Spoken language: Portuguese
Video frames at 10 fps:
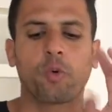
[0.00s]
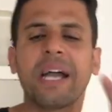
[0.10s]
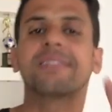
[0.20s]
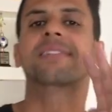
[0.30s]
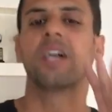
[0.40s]

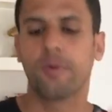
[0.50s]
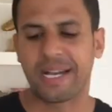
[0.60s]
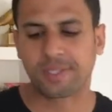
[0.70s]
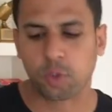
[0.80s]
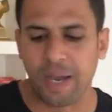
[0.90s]
Quais são
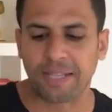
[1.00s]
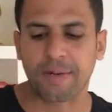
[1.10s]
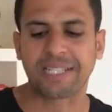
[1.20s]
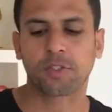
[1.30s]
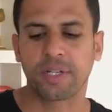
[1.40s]
as
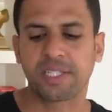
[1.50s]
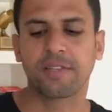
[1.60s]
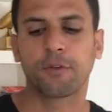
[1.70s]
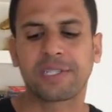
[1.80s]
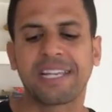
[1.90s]
quatro ações
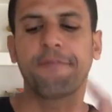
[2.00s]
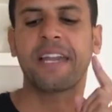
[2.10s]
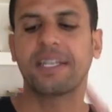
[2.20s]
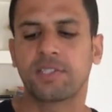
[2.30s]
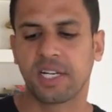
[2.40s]
que você
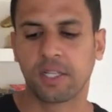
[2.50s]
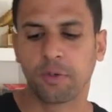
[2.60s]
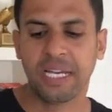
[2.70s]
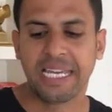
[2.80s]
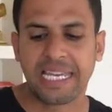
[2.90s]
vem
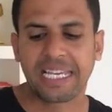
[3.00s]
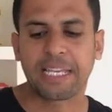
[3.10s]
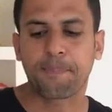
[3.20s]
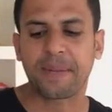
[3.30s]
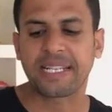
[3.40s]
adiando e
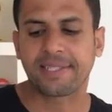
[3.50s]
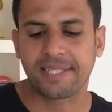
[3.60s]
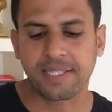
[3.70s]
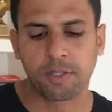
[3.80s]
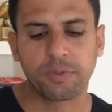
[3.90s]
que
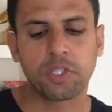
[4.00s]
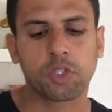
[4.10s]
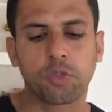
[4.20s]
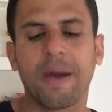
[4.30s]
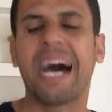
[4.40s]
precisam de
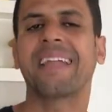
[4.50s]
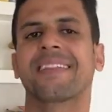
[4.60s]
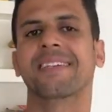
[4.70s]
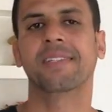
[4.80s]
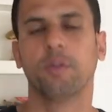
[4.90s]
sua
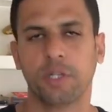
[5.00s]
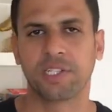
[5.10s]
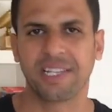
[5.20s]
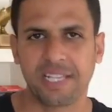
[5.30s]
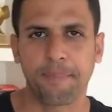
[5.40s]
atenção
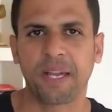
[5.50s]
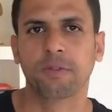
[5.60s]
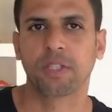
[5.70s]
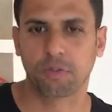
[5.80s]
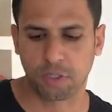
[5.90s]
hoje? Essa é a
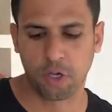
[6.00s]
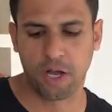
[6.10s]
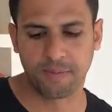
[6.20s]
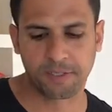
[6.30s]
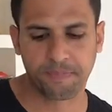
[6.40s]
pergunta do Tony
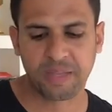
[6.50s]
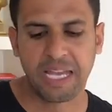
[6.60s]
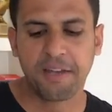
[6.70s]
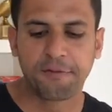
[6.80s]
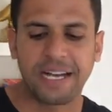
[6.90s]
Robbins.
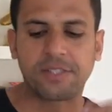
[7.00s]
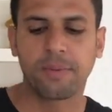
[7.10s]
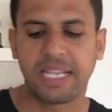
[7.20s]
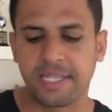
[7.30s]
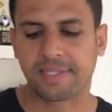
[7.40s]
Faça
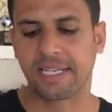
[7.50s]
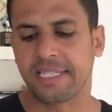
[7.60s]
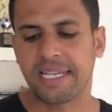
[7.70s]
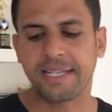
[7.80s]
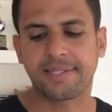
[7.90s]
uma lista
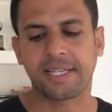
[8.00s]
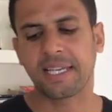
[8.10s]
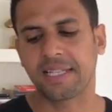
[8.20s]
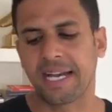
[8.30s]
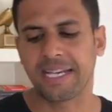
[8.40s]
e em
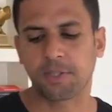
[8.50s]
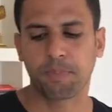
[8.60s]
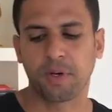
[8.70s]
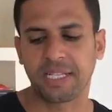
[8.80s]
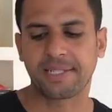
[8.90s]
seguida
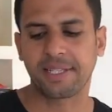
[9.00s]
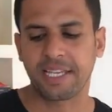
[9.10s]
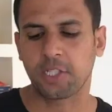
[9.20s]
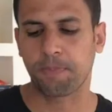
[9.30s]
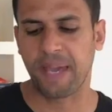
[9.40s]
responda as
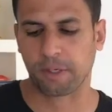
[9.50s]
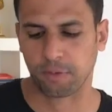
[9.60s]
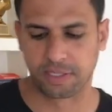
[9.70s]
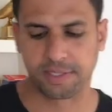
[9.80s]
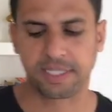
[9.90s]
seguintes
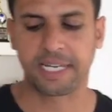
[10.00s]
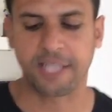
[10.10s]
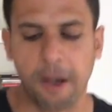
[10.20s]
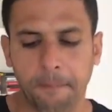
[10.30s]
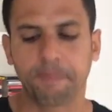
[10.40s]
perguntas.
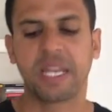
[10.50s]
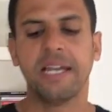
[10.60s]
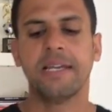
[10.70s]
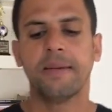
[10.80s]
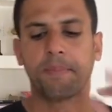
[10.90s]
Queridão,
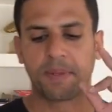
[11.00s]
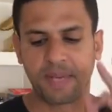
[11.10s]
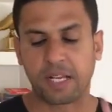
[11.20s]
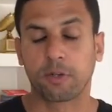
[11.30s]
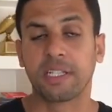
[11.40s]

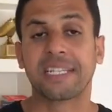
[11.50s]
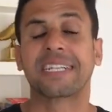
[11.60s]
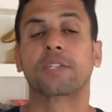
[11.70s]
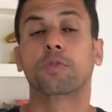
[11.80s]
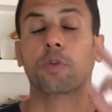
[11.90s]
primeira coisa,
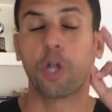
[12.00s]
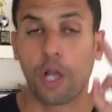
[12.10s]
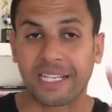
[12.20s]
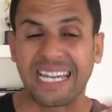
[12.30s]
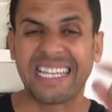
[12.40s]

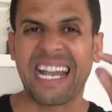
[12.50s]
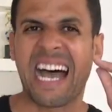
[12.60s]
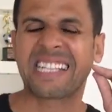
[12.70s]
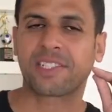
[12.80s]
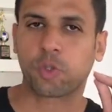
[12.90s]
coloque aí
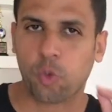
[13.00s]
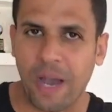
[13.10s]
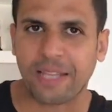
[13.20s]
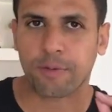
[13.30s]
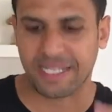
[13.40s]
as
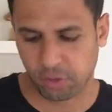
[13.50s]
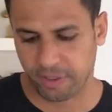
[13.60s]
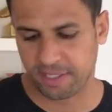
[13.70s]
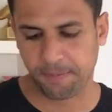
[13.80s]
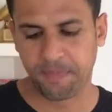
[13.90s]
quatro
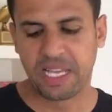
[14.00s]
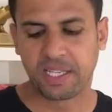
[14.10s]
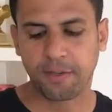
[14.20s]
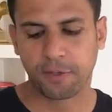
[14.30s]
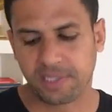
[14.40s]
ações
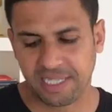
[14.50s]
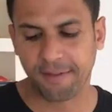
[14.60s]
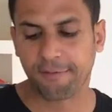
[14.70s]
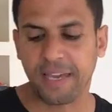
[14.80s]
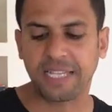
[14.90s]
que
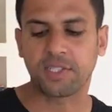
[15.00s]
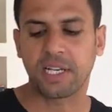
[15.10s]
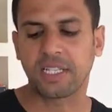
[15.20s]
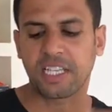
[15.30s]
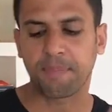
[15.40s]
você vem
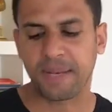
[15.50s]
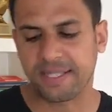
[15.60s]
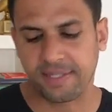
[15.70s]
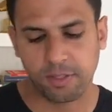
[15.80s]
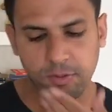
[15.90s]
adiando e que
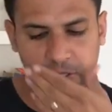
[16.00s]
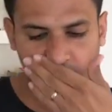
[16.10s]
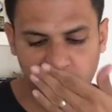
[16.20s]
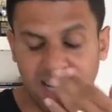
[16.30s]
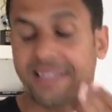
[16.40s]
precisam de
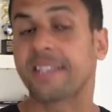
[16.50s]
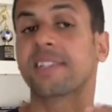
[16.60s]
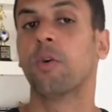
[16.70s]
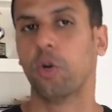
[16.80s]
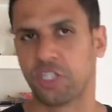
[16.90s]
sua
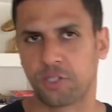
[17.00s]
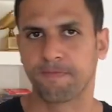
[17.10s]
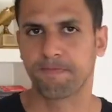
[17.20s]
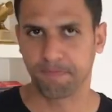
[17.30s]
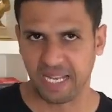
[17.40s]
atenção hoje.
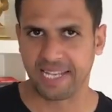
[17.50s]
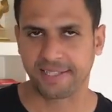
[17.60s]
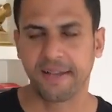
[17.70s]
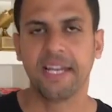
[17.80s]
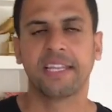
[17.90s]

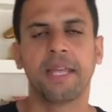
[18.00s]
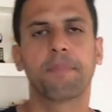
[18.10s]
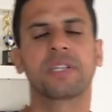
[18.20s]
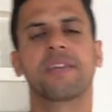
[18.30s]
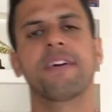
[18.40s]
Beleza?
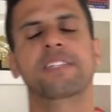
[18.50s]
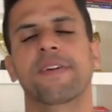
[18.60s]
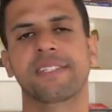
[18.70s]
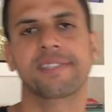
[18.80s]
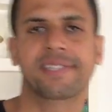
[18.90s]
Depois você vai
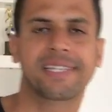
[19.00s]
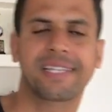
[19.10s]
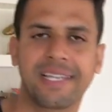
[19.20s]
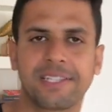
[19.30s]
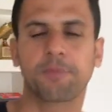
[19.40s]
fazer as
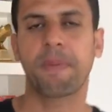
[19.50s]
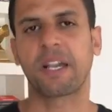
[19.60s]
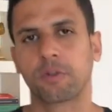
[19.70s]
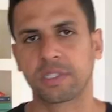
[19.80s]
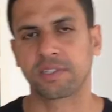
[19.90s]
seguintes
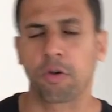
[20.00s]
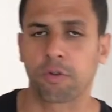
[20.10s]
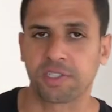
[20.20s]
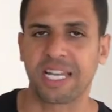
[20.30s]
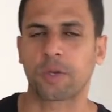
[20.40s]
perguntas que eu
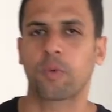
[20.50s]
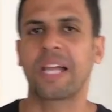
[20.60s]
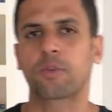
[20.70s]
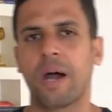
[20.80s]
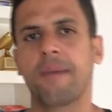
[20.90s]
considero
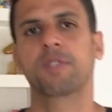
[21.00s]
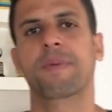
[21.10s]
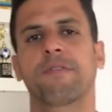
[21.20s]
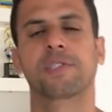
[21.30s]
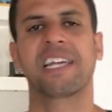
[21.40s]
quatro armas
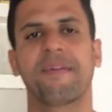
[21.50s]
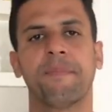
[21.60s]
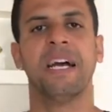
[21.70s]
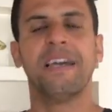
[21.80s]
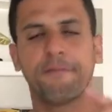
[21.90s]
para você
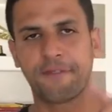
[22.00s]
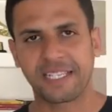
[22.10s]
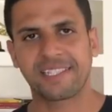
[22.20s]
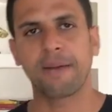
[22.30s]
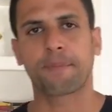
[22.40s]

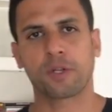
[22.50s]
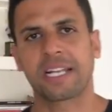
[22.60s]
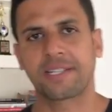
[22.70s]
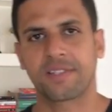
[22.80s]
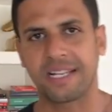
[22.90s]
vencer a
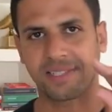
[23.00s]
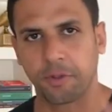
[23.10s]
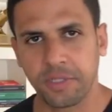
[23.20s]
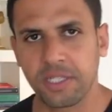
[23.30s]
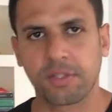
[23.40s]

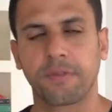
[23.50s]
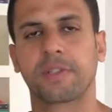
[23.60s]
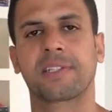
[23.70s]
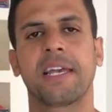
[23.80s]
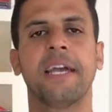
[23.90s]
procrastinação nisso que
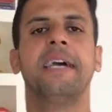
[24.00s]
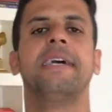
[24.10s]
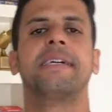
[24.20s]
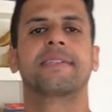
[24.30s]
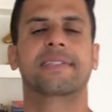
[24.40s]
você
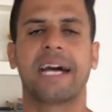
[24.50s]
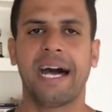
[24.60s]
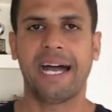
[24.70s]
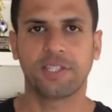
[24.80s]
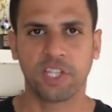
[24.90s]

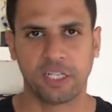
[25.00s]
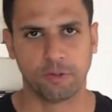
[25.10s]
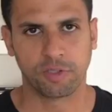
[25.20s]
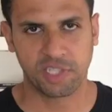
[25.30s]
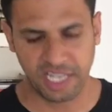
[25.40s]
está
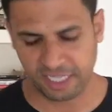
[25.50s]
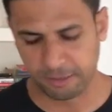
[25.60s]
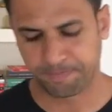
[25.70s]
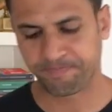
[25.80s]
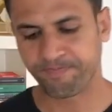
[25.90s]
adiando. Se liga.